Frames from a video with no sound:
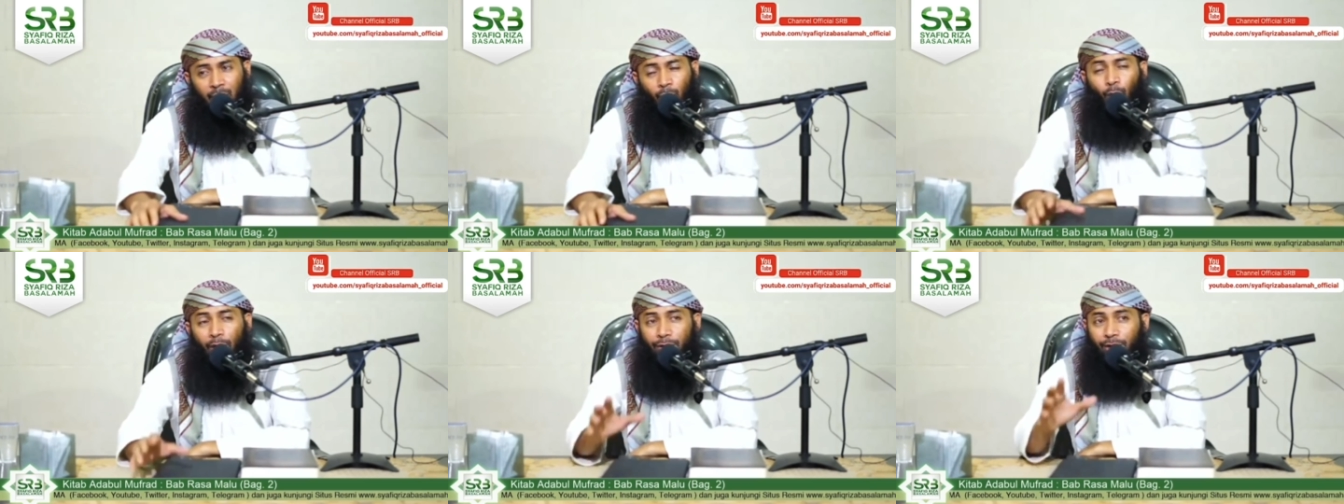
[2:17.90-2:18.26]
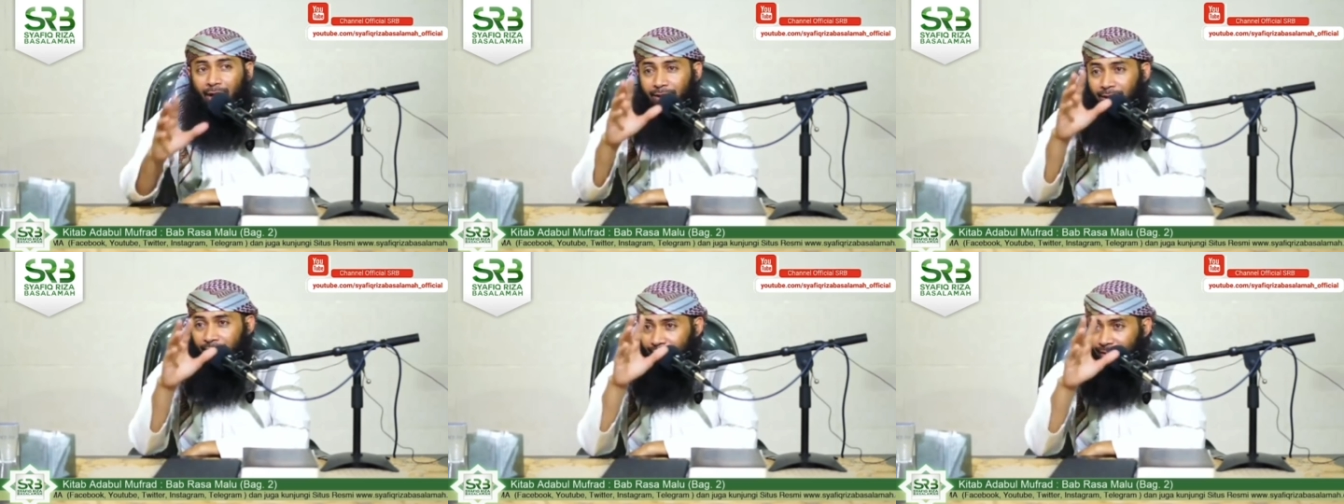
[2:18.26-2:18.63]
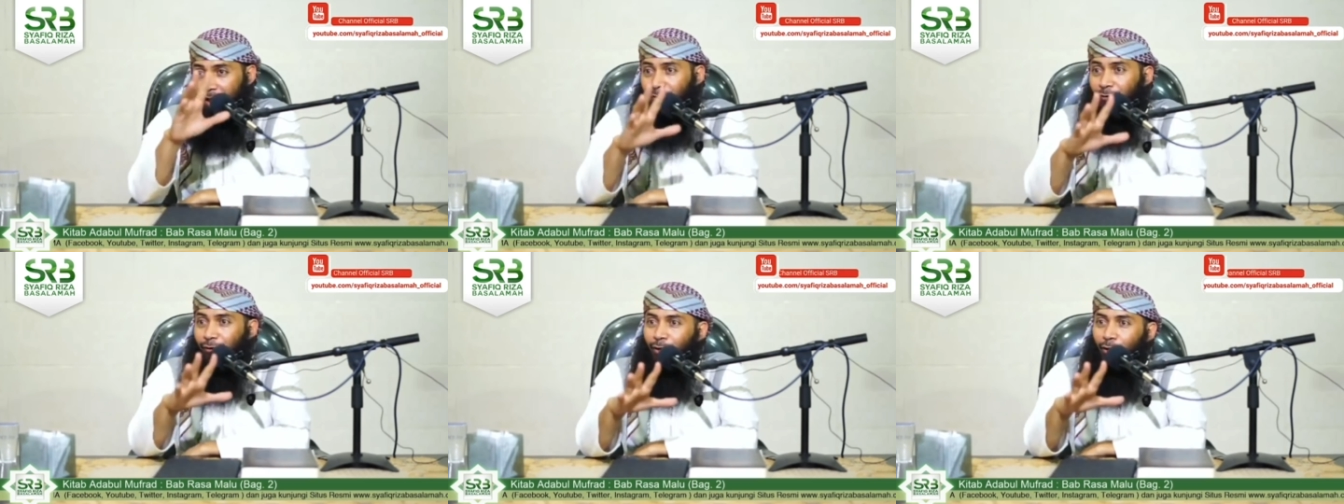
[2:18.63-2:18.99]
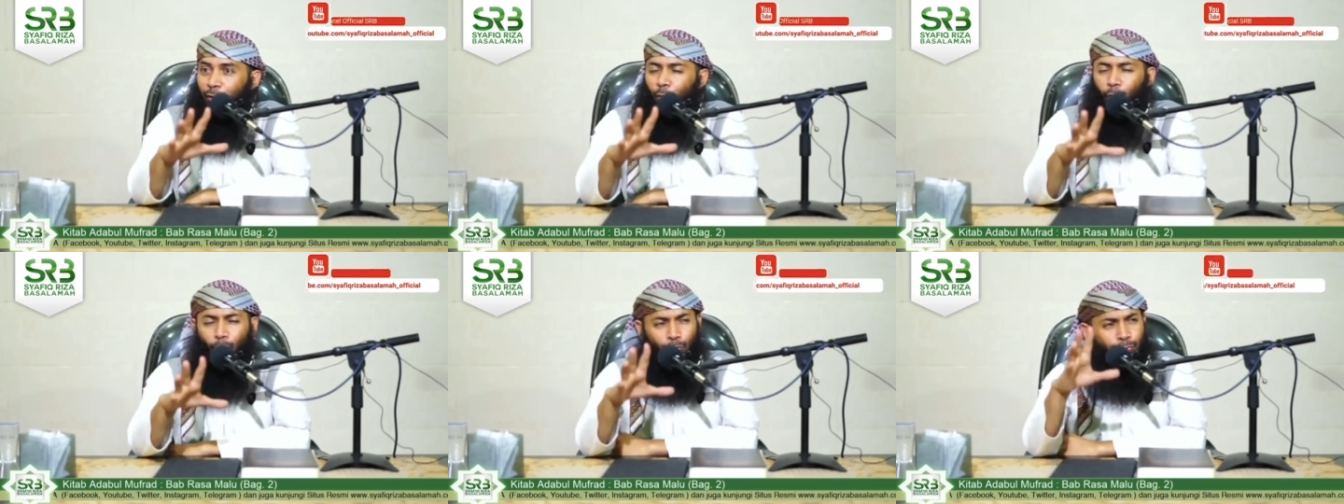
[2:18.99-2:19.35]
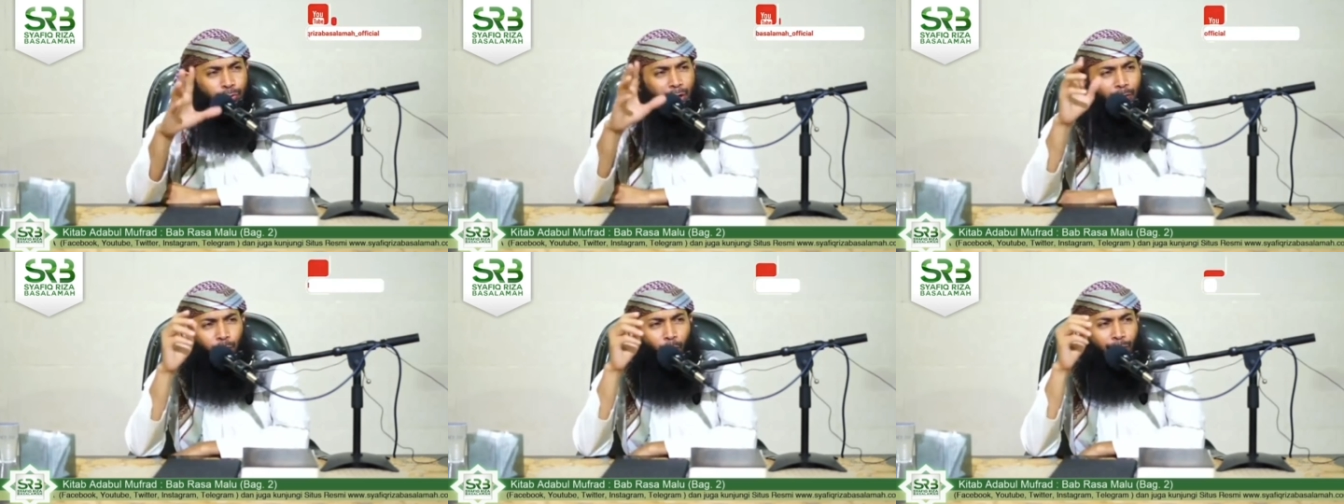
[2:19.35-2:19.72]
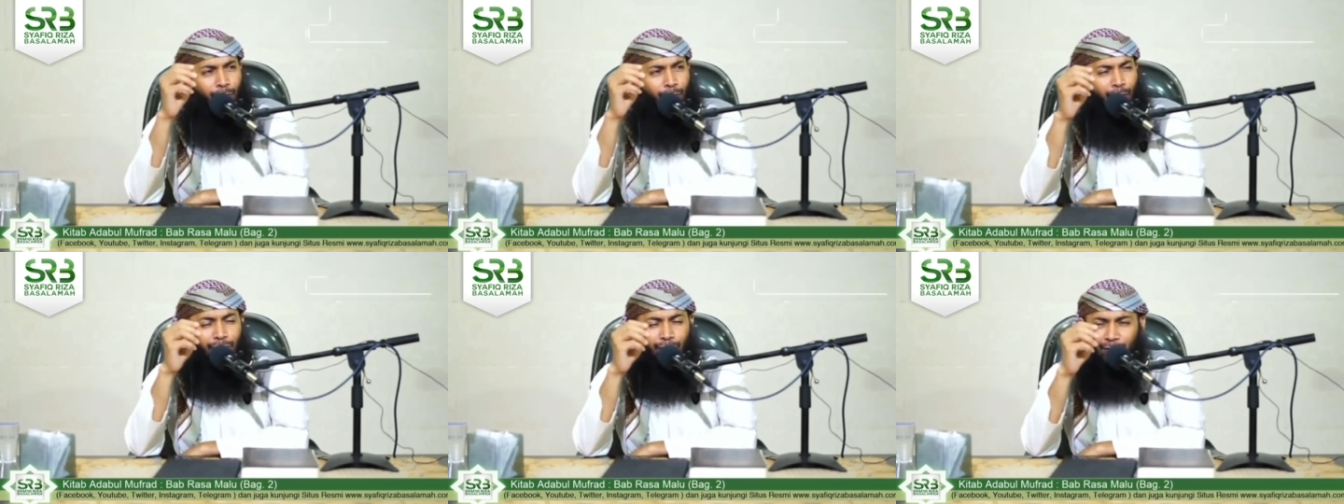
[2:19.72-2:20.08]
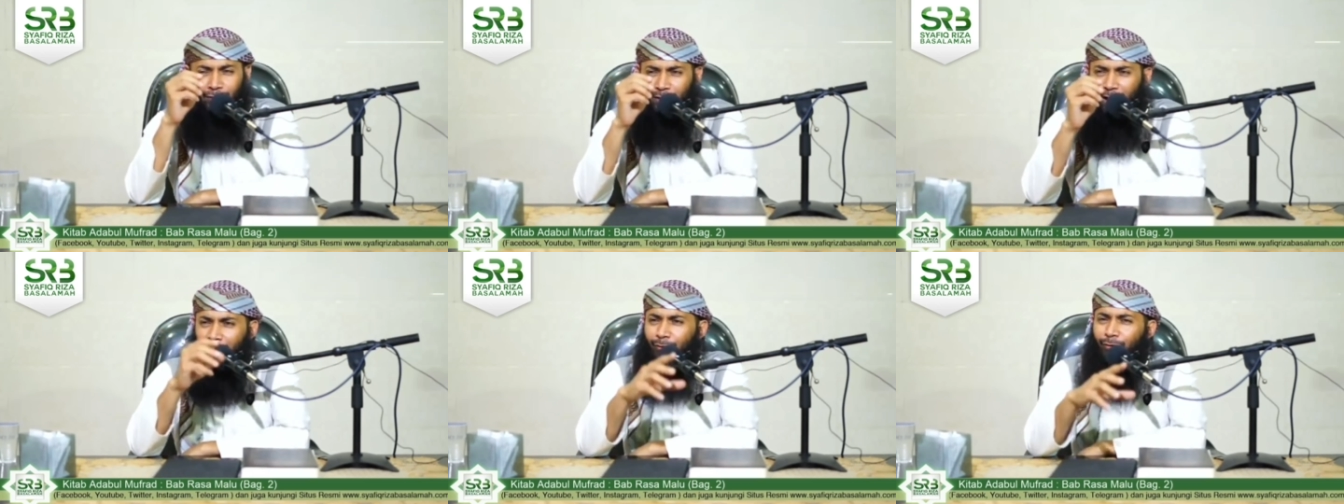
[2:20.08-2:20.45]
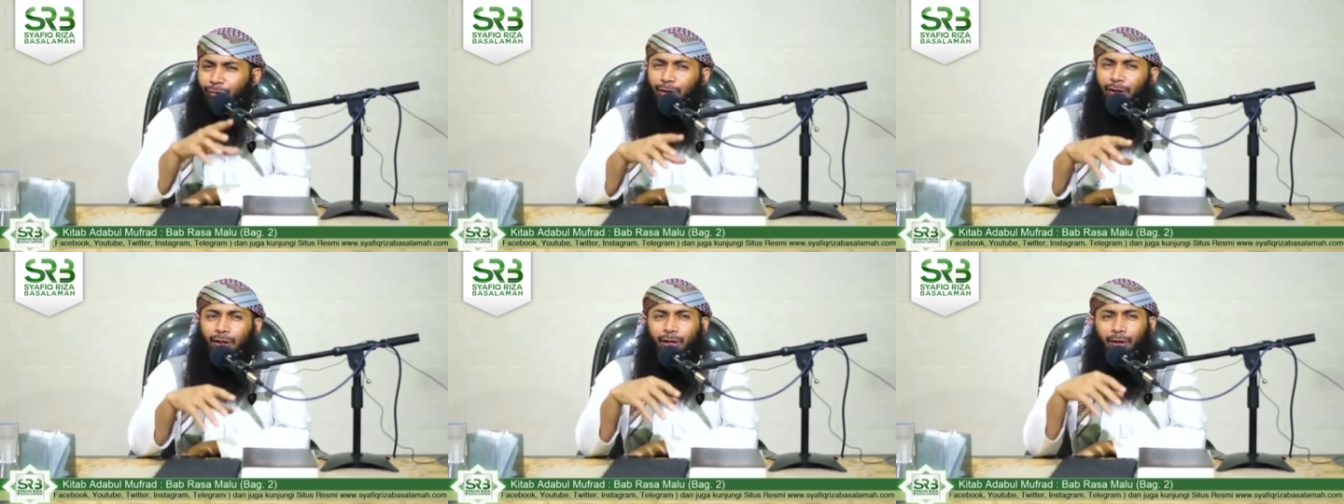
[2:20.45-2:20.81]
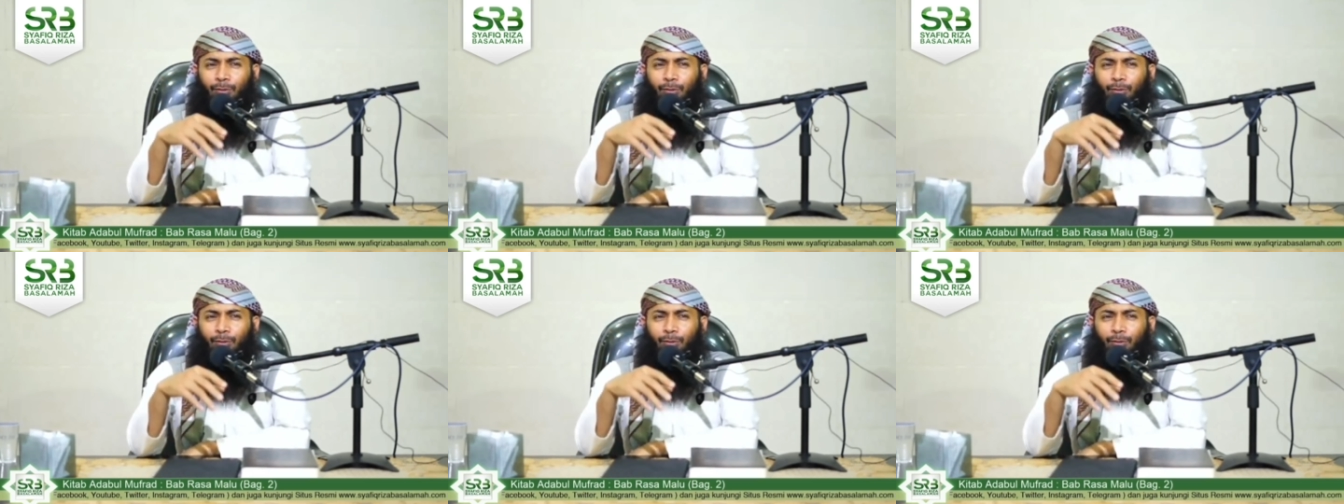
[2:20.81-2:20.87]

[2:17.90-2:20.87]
wajahnya cantik, Ustaz wajahnya cantik,